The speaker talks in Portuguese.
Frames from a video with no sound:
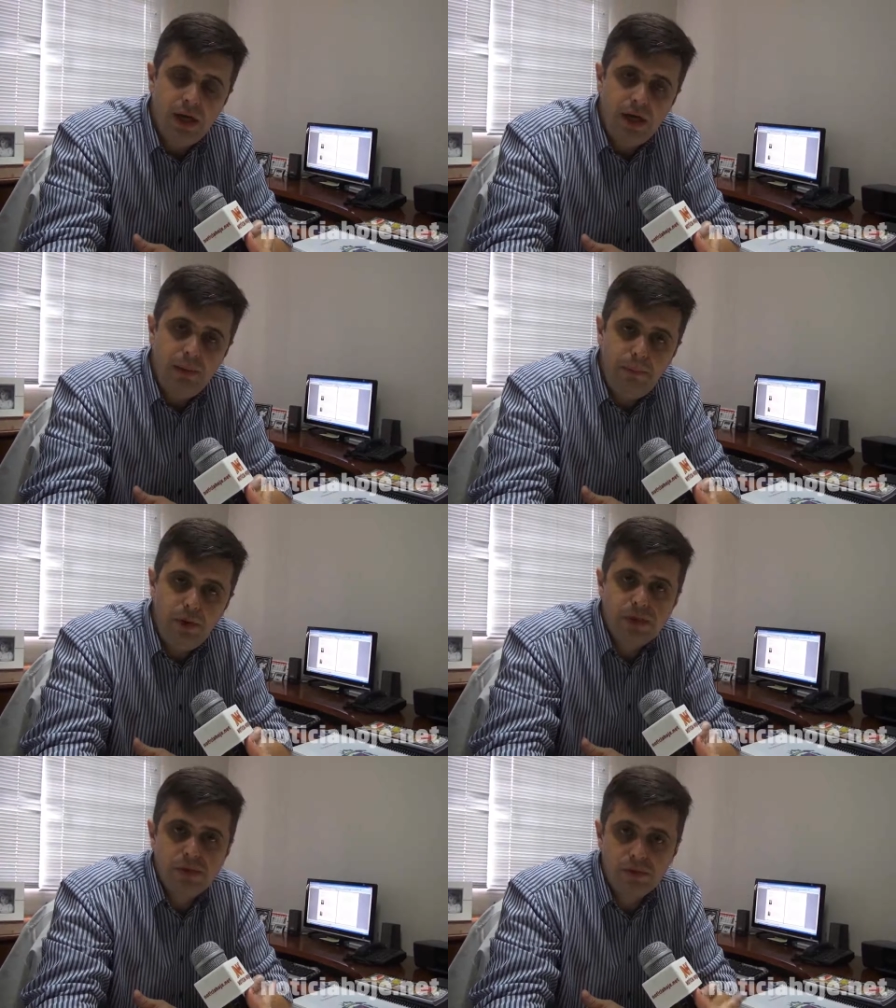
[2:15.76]
e
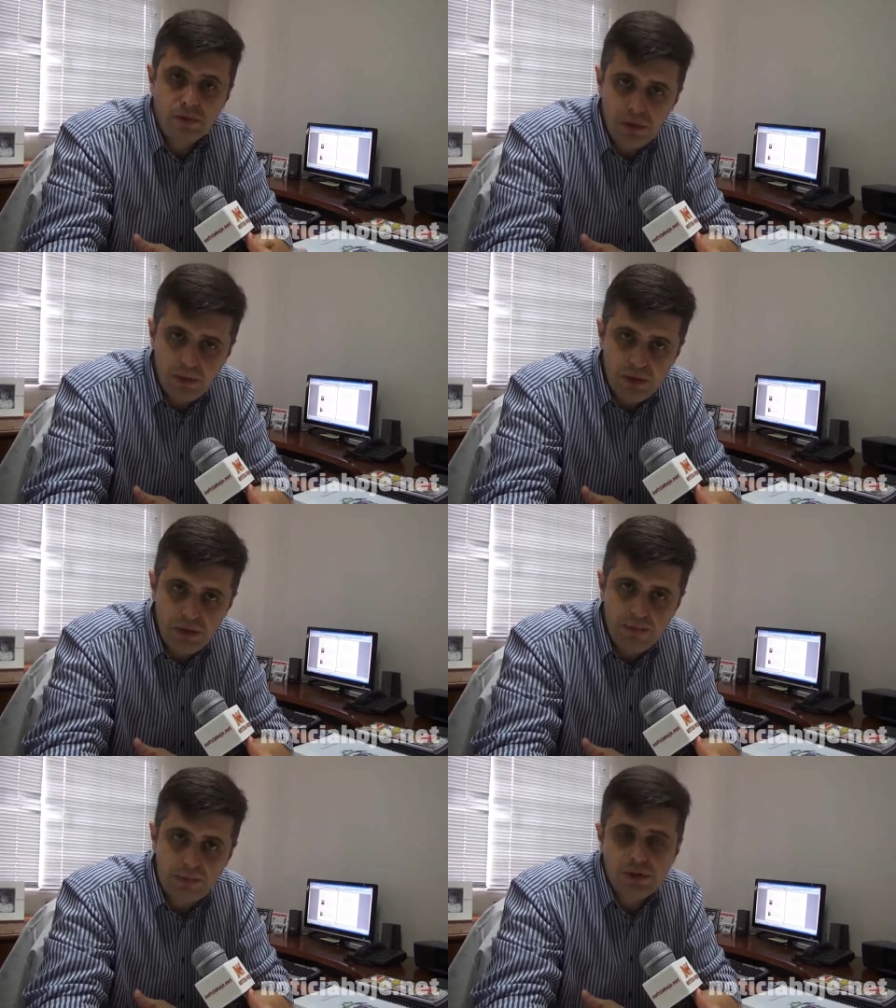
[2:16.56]
possam
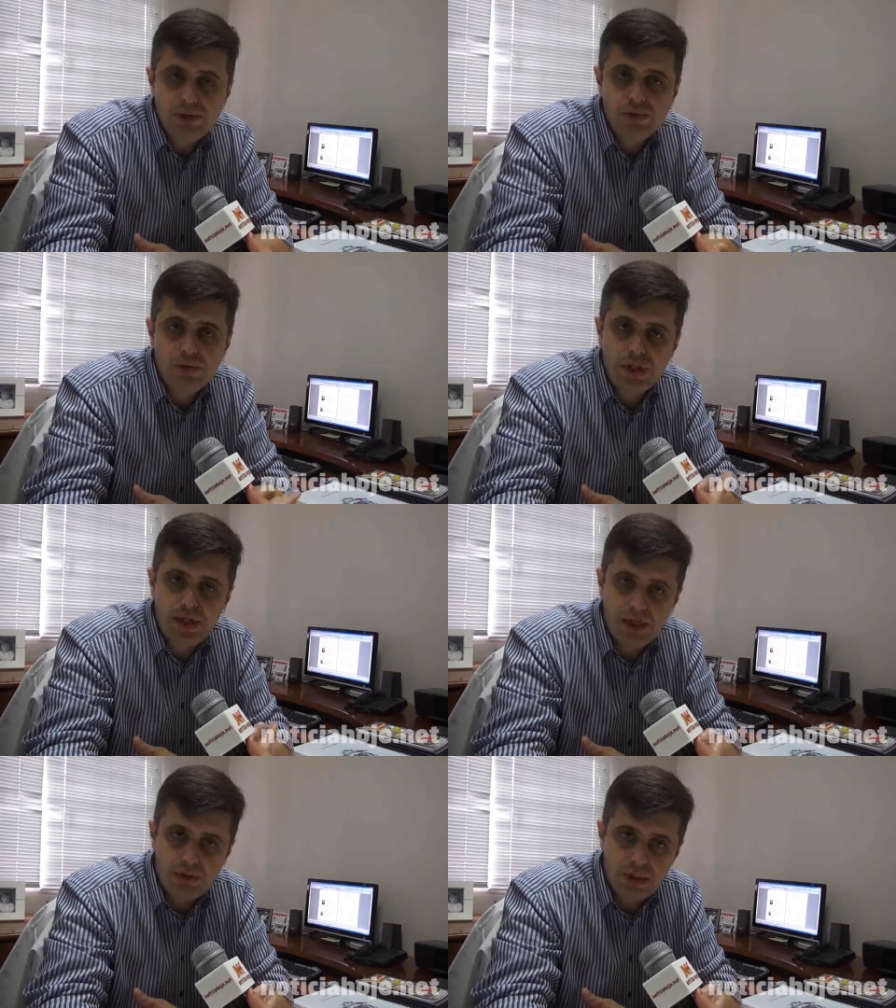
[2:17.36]
contribuir, possam
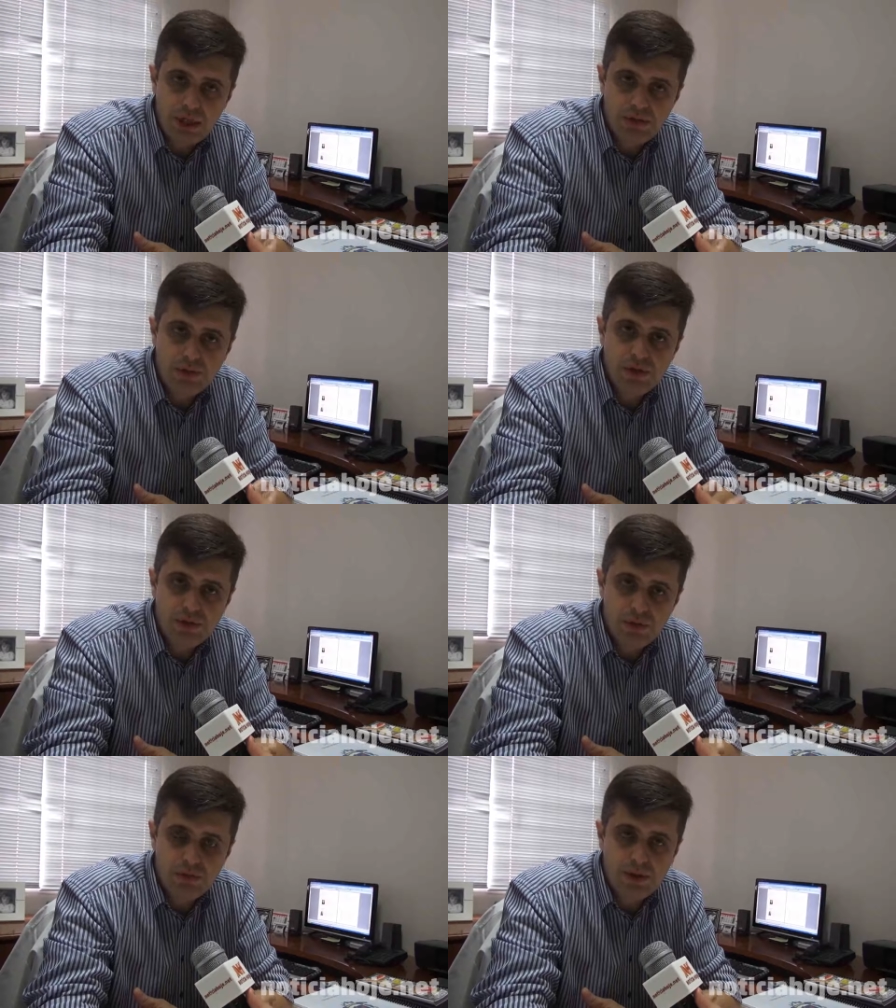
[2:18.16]
sugerir alterações
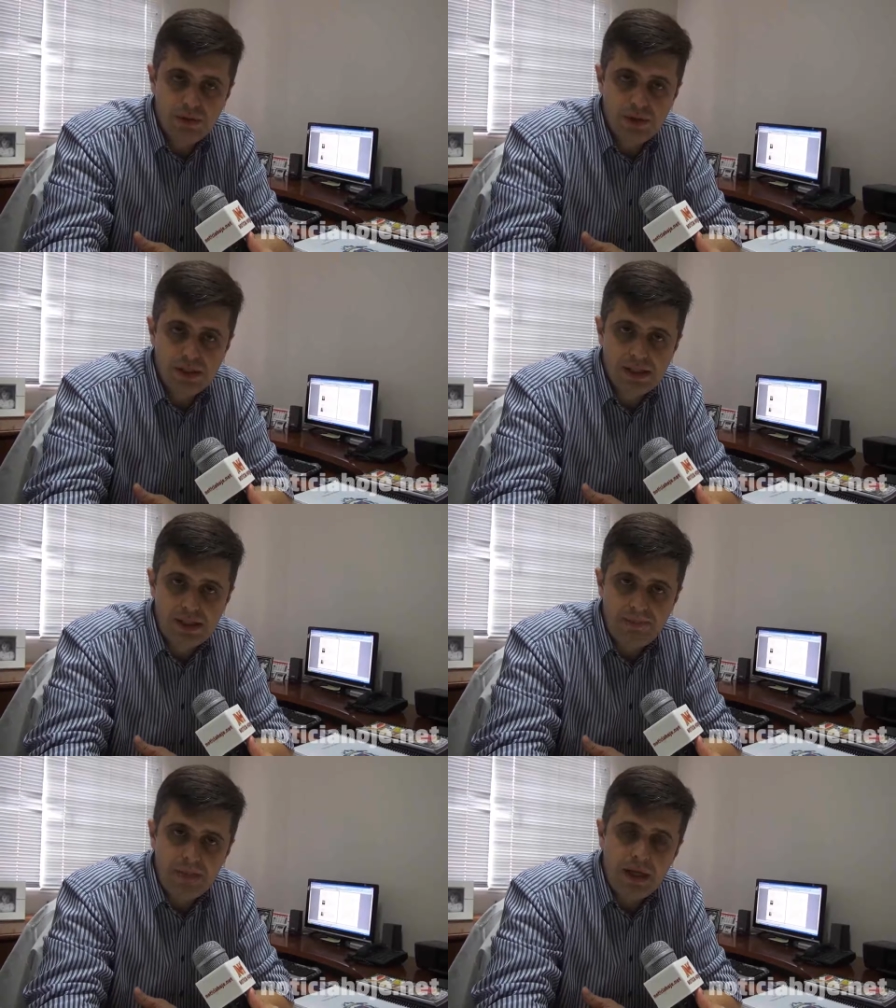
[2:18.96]
ou alguma coisa assim.